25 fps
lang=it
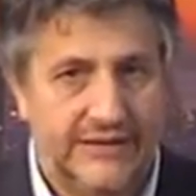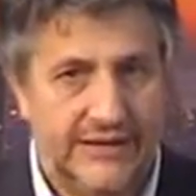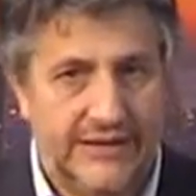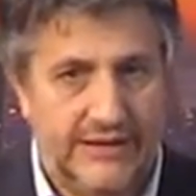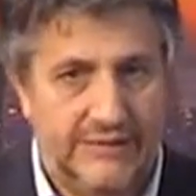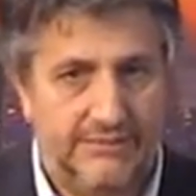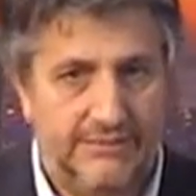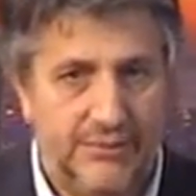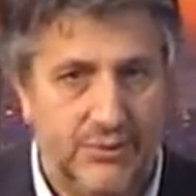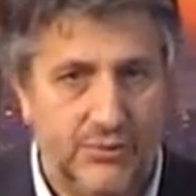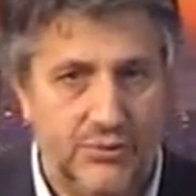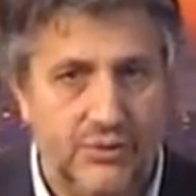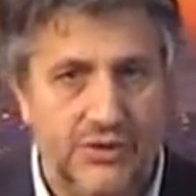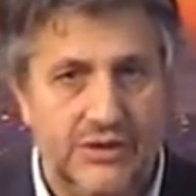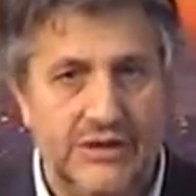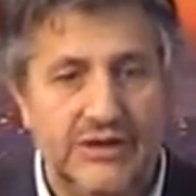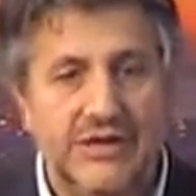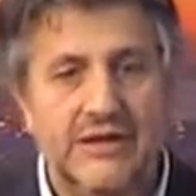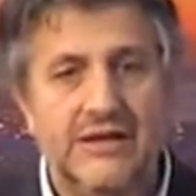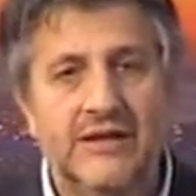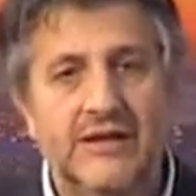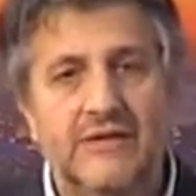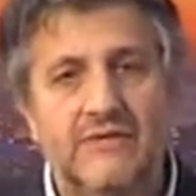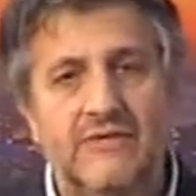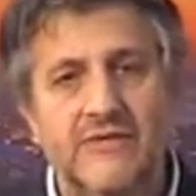che poi
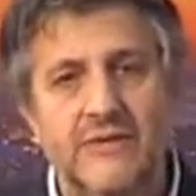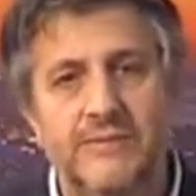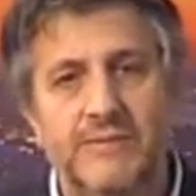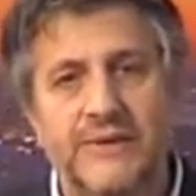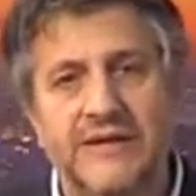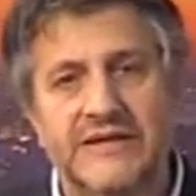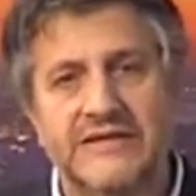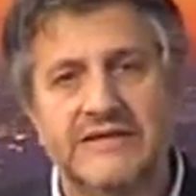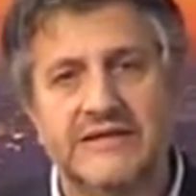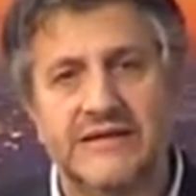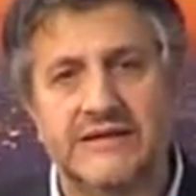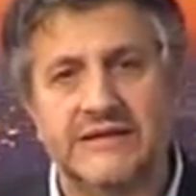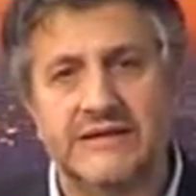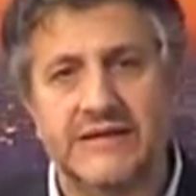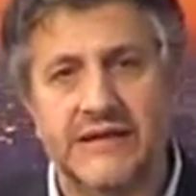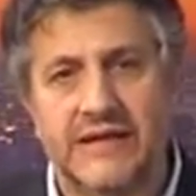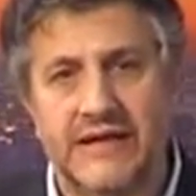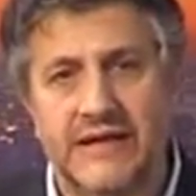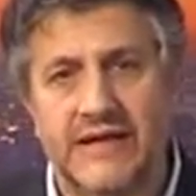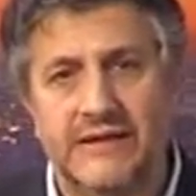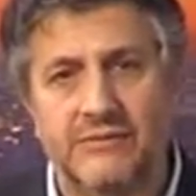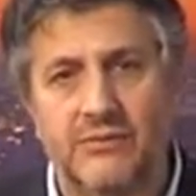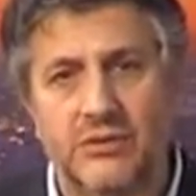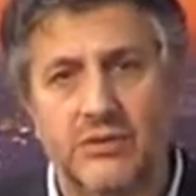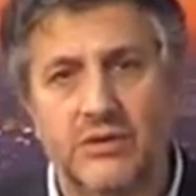vi
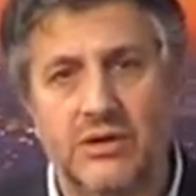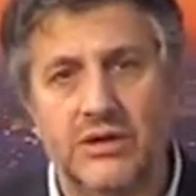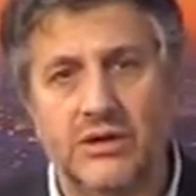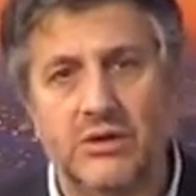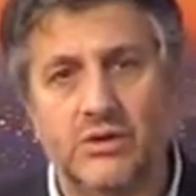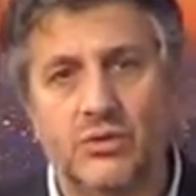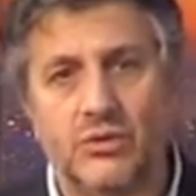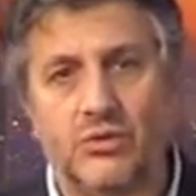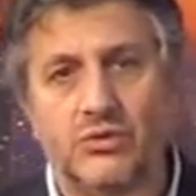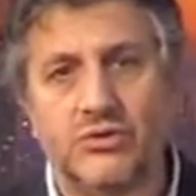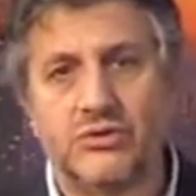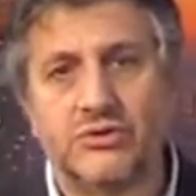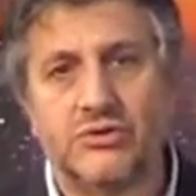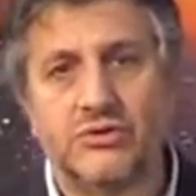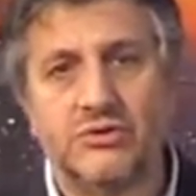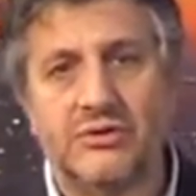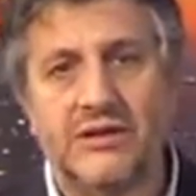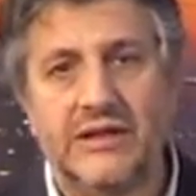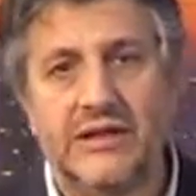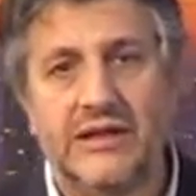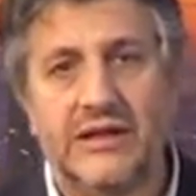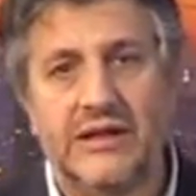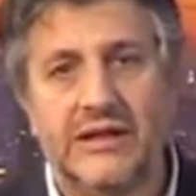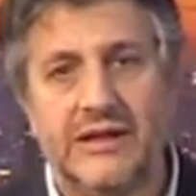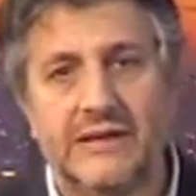presenteremo nel corso
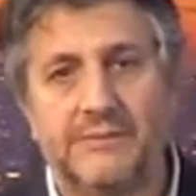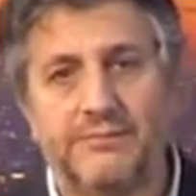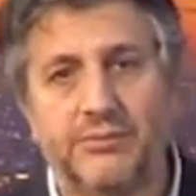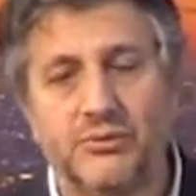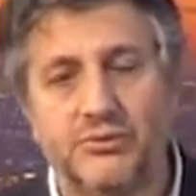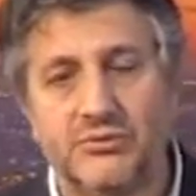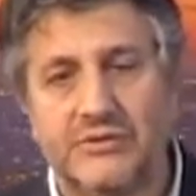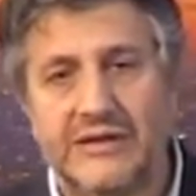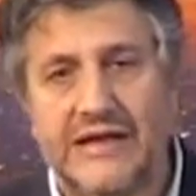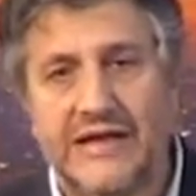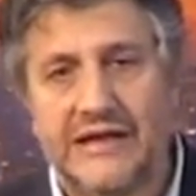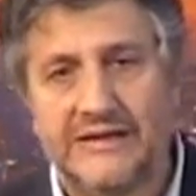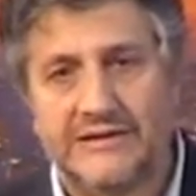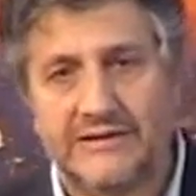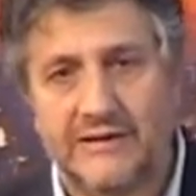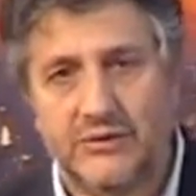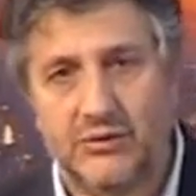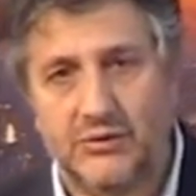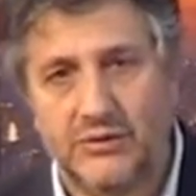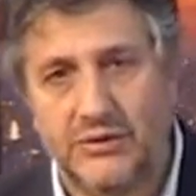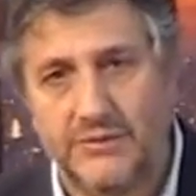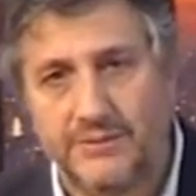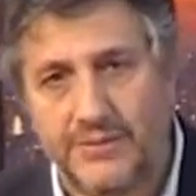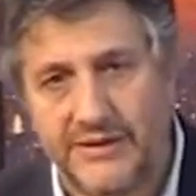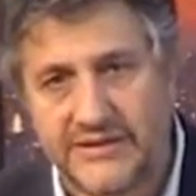della puntata
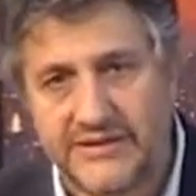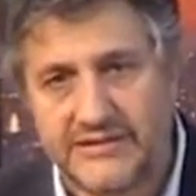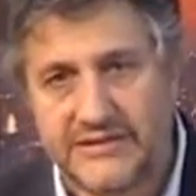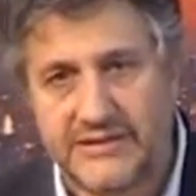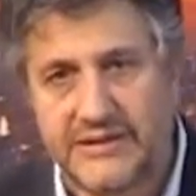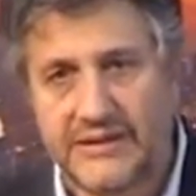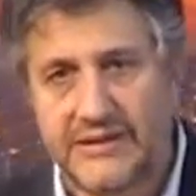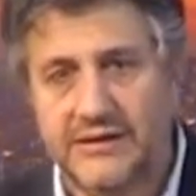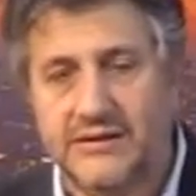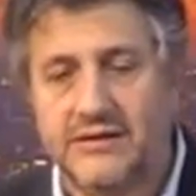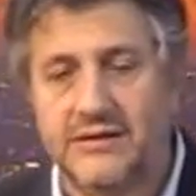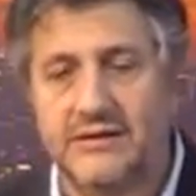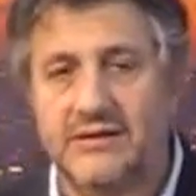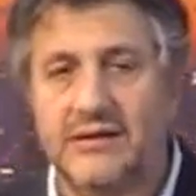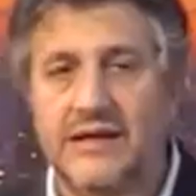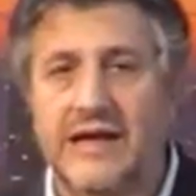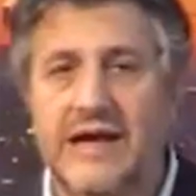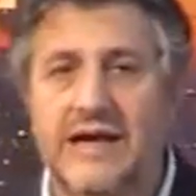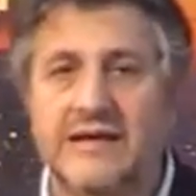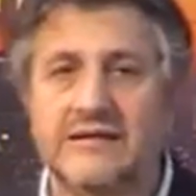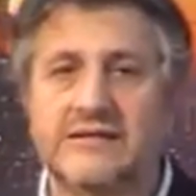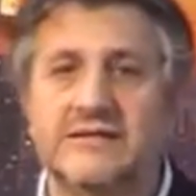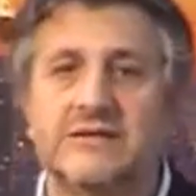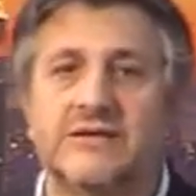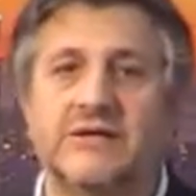con il presidente di
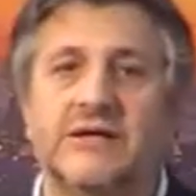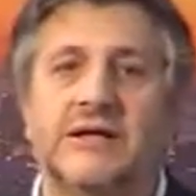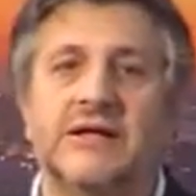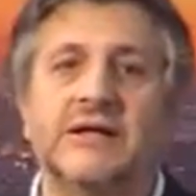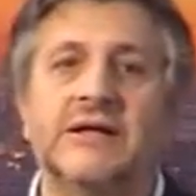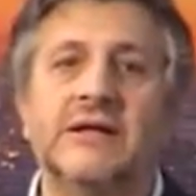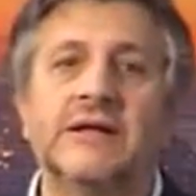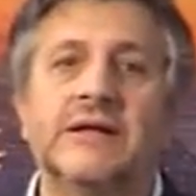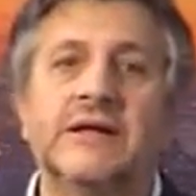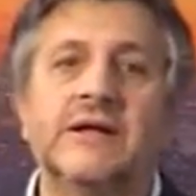Ascer,